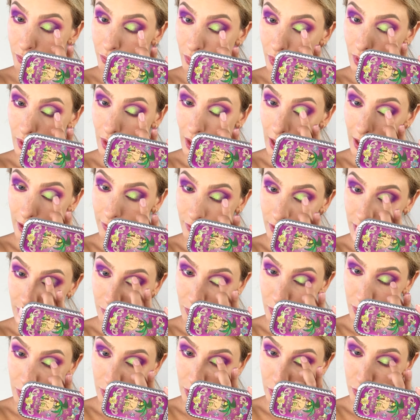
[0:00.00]
плавный
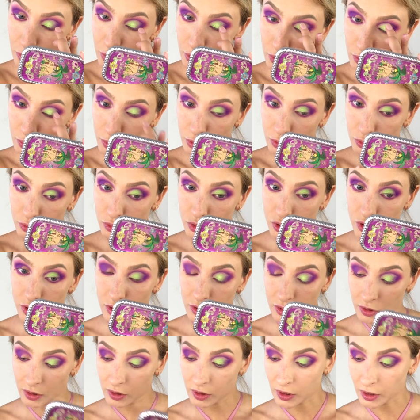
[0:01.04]
переход
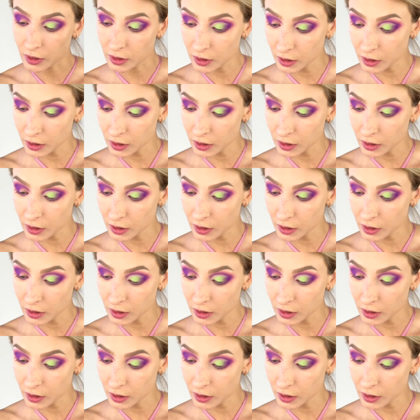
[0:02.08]
получился.